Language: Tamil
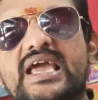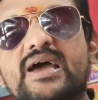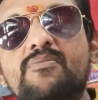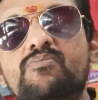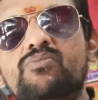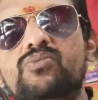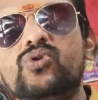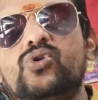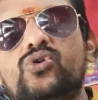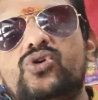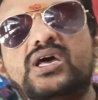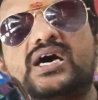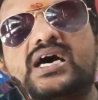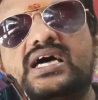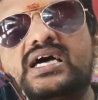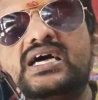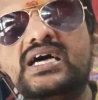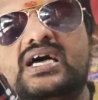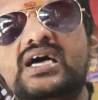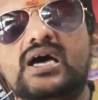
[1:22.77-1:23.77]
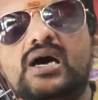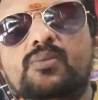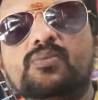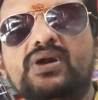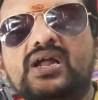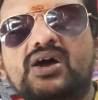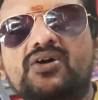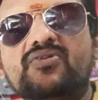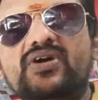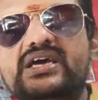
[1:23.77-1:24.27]
எம் ப்ளூவில்
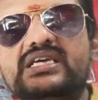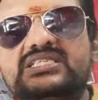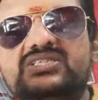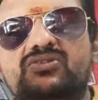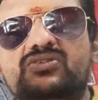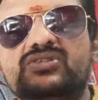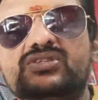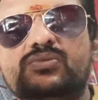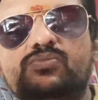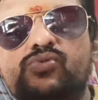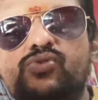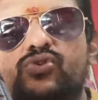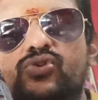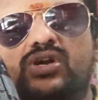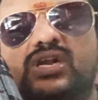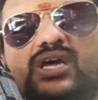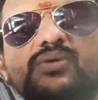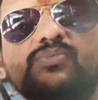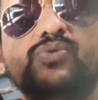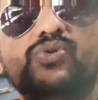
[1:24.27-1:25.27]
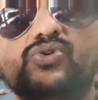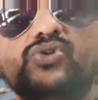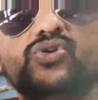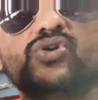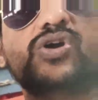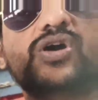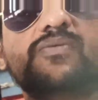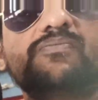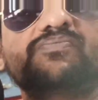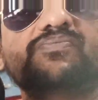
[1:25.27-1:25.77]
நாங்கள் வைசர் வந்து ப்ளூ கலர்
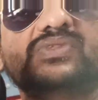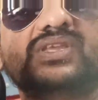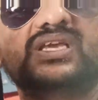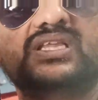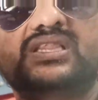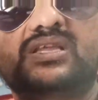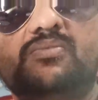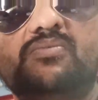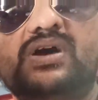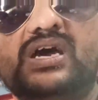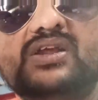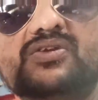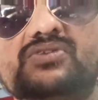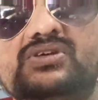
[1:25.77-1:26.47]
போட்டிருக்கோம் இந்த மாதிரி